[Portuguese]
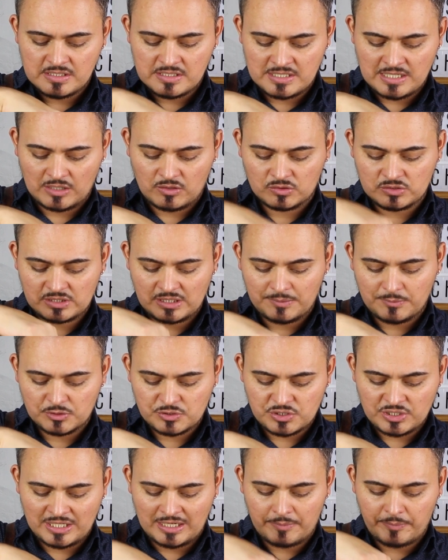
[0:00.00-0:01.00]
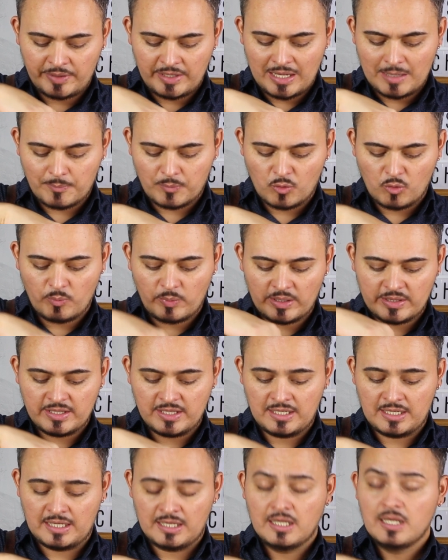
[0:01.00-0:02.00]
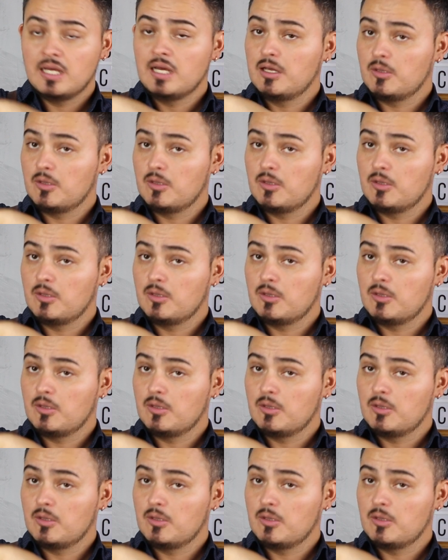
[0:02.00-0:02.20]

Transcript: Já conseguimos tirar bem a polpa dela.